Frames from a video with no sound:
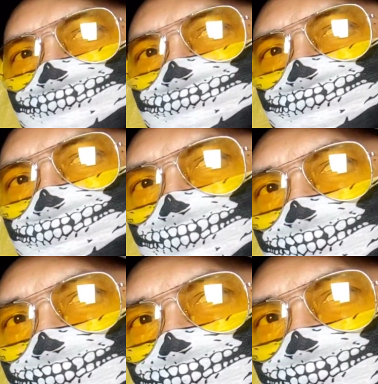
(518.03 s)
itu
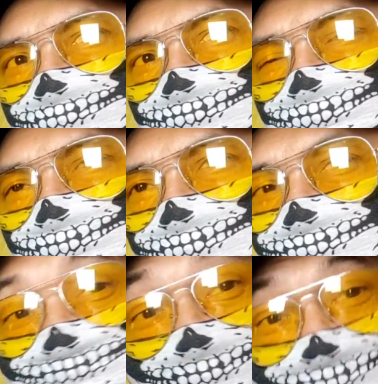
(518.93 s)
mengarah
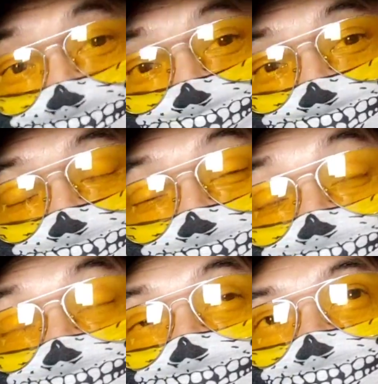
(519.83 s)
kepada saya
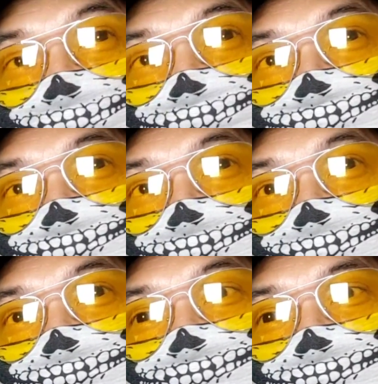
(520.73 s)
misalkan kalau
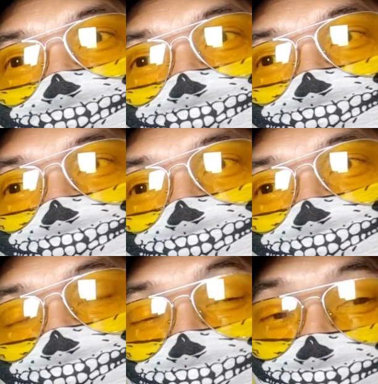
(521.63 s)
misalkan e,
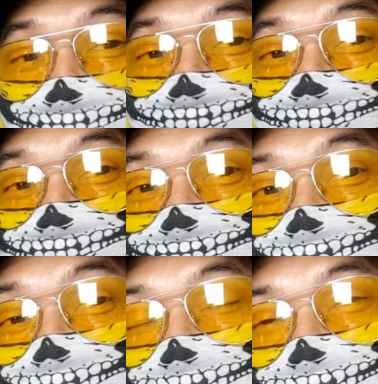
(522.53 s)
ada
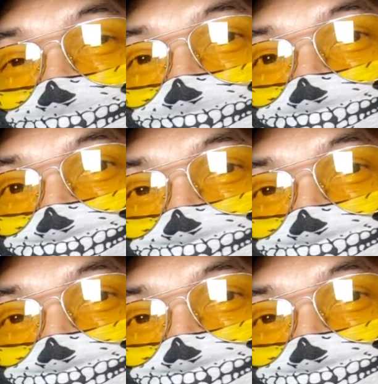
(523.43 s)
pengacaranya yang marah